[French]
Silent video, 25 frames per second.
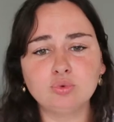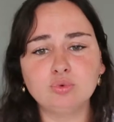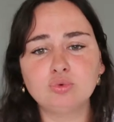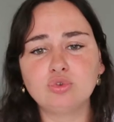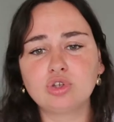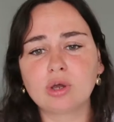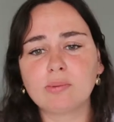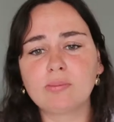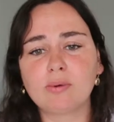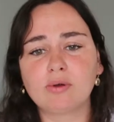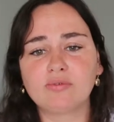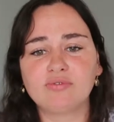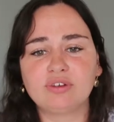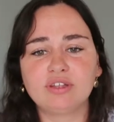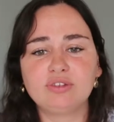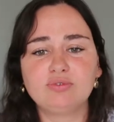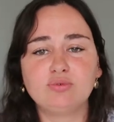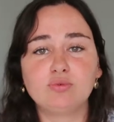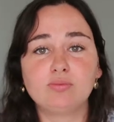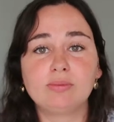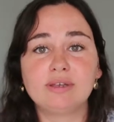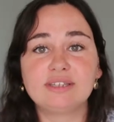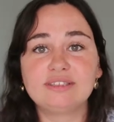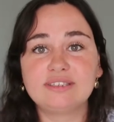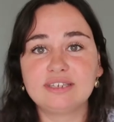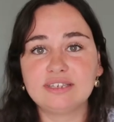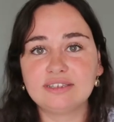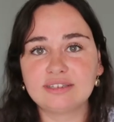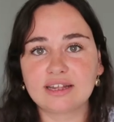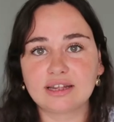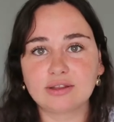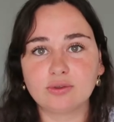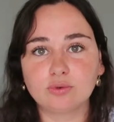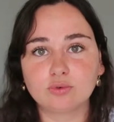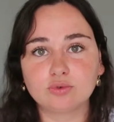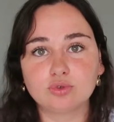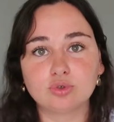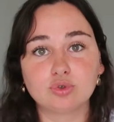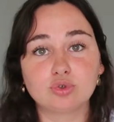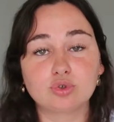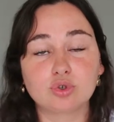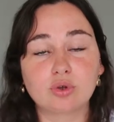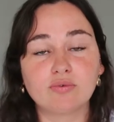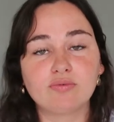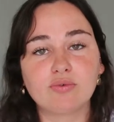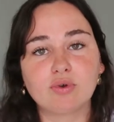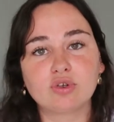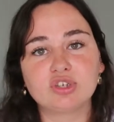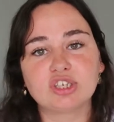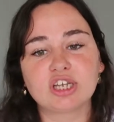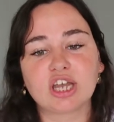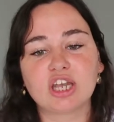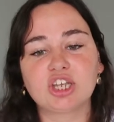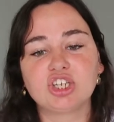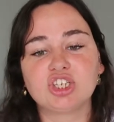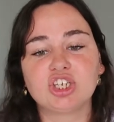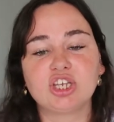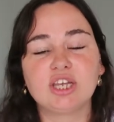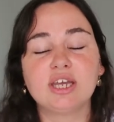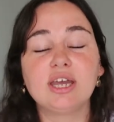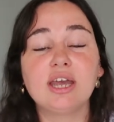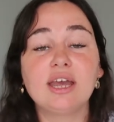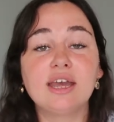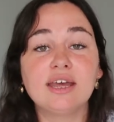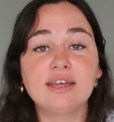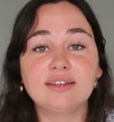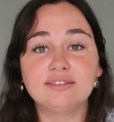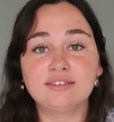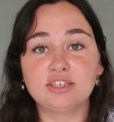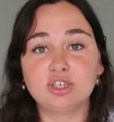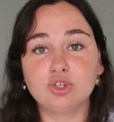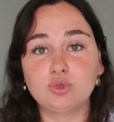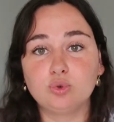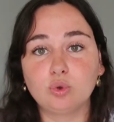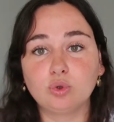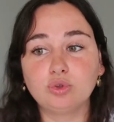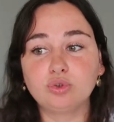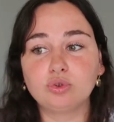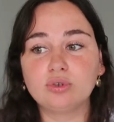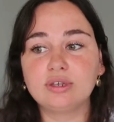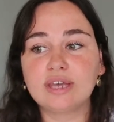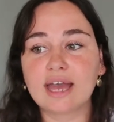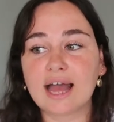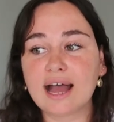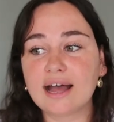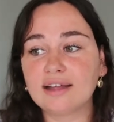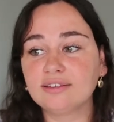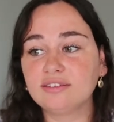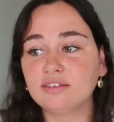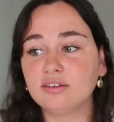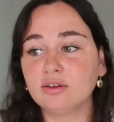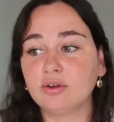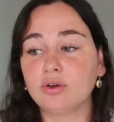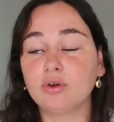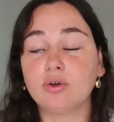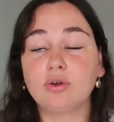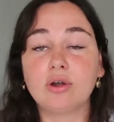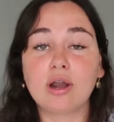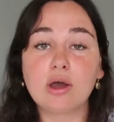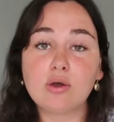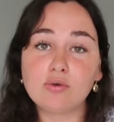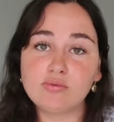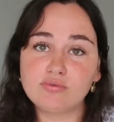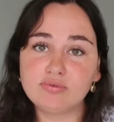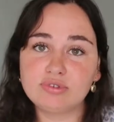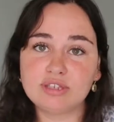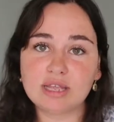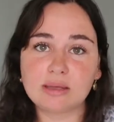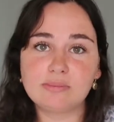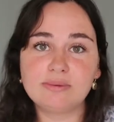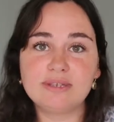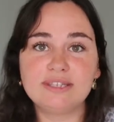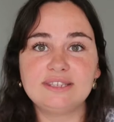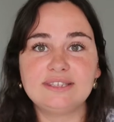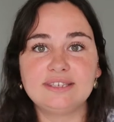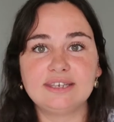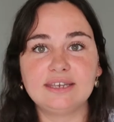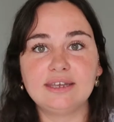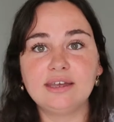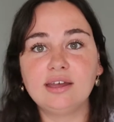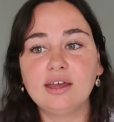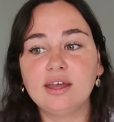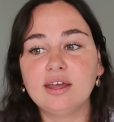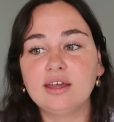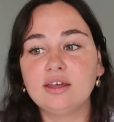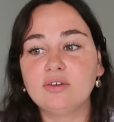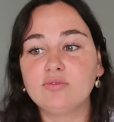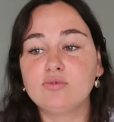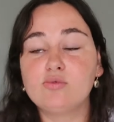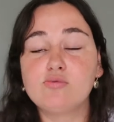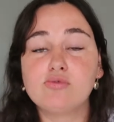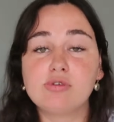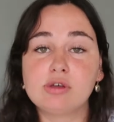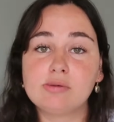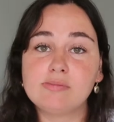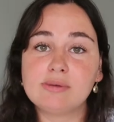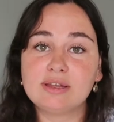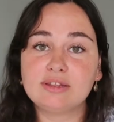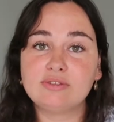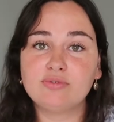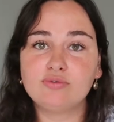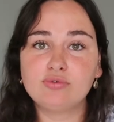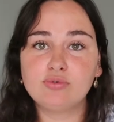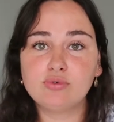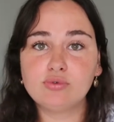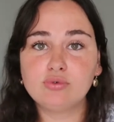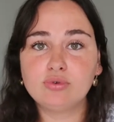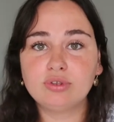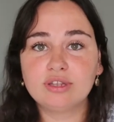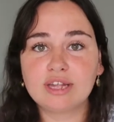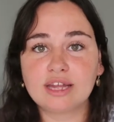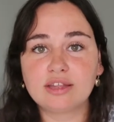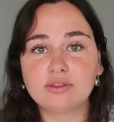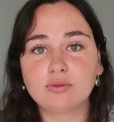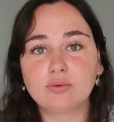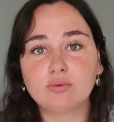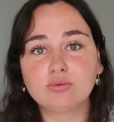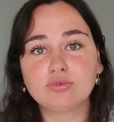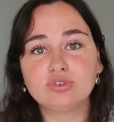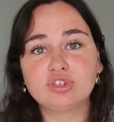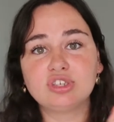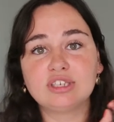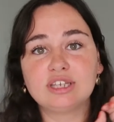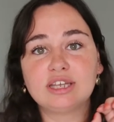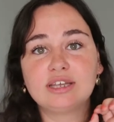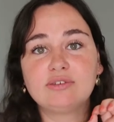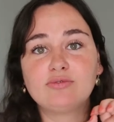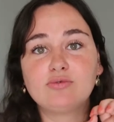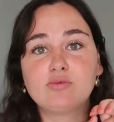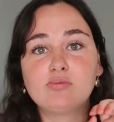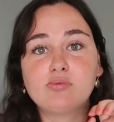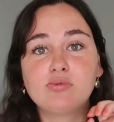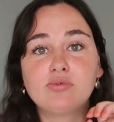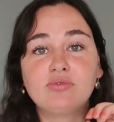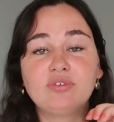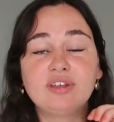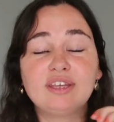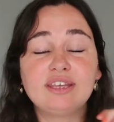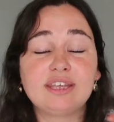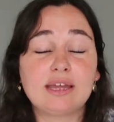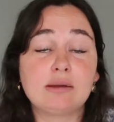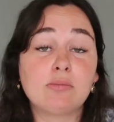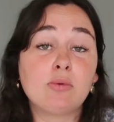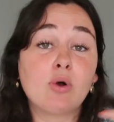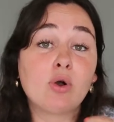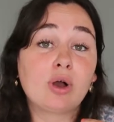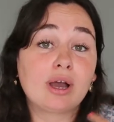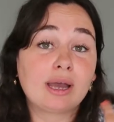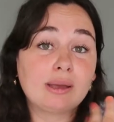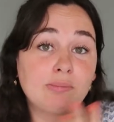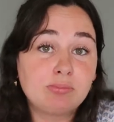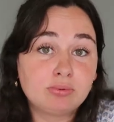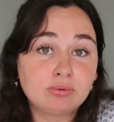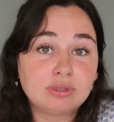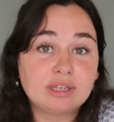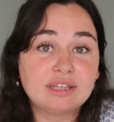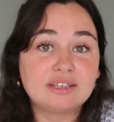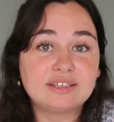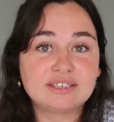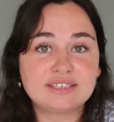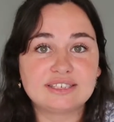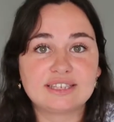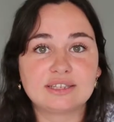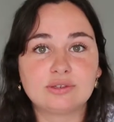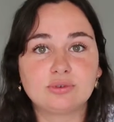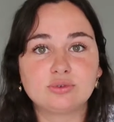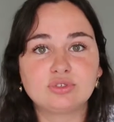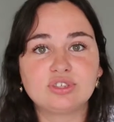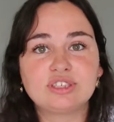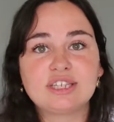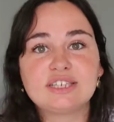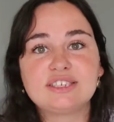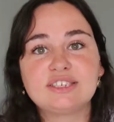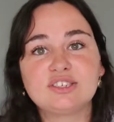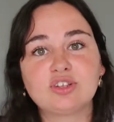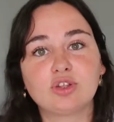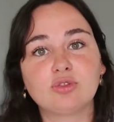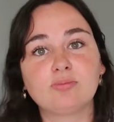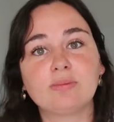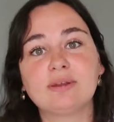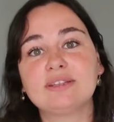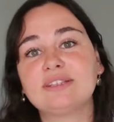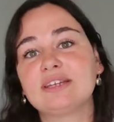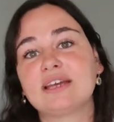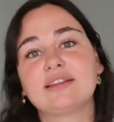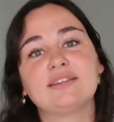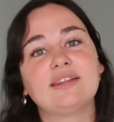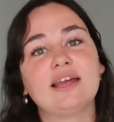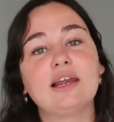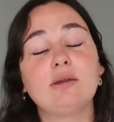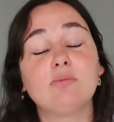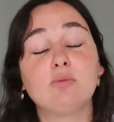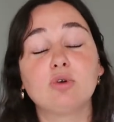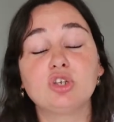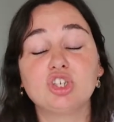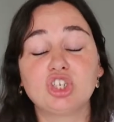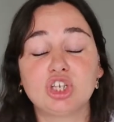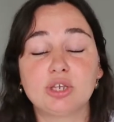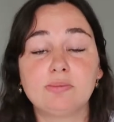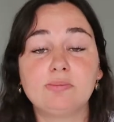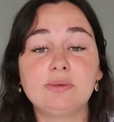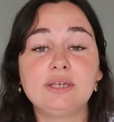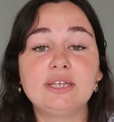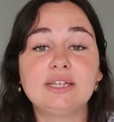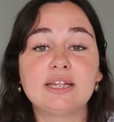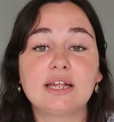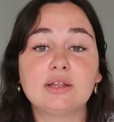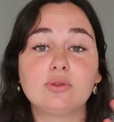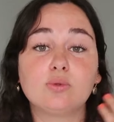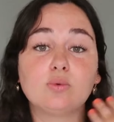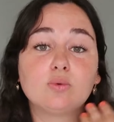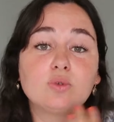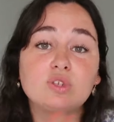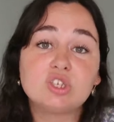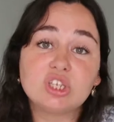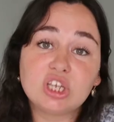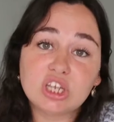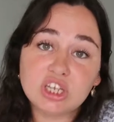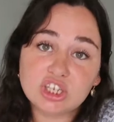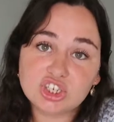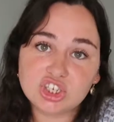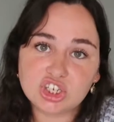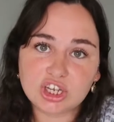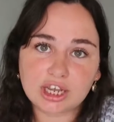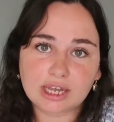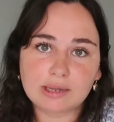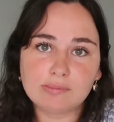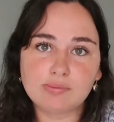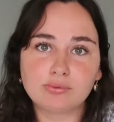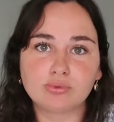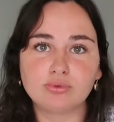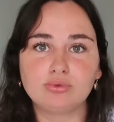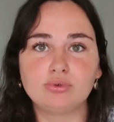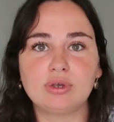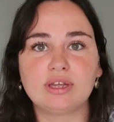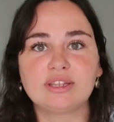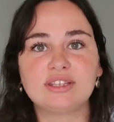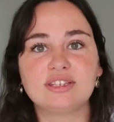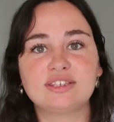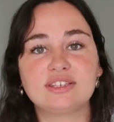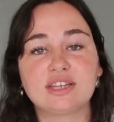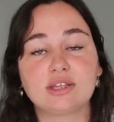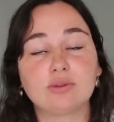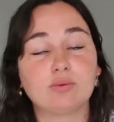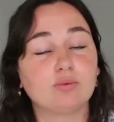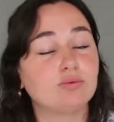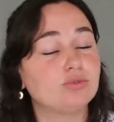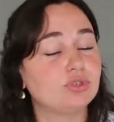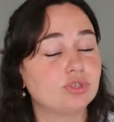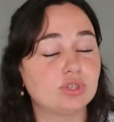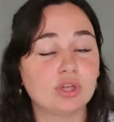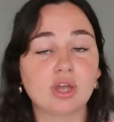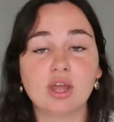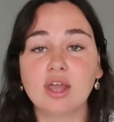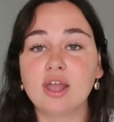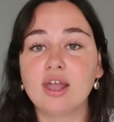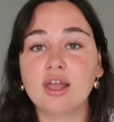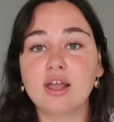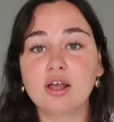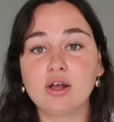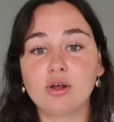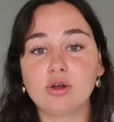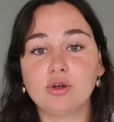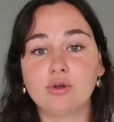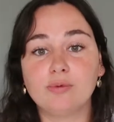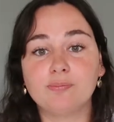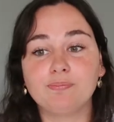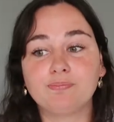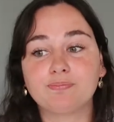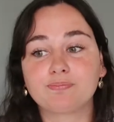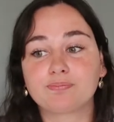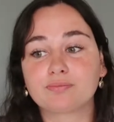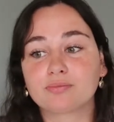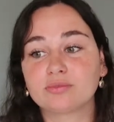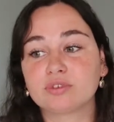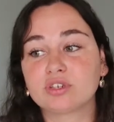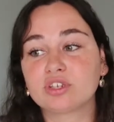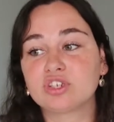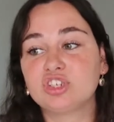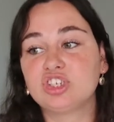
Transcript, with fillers: Top en fait vous mettez une annonce de ce que vous recherchez, des jours de garde, euh, là où vous habitez, vous pouvez mettre vous une annonce et vous pouvez également répondre à des annonces d'assistantes maternelles. Moi j'ai mis une annonce et j'ai répondu à des annonces. Euh,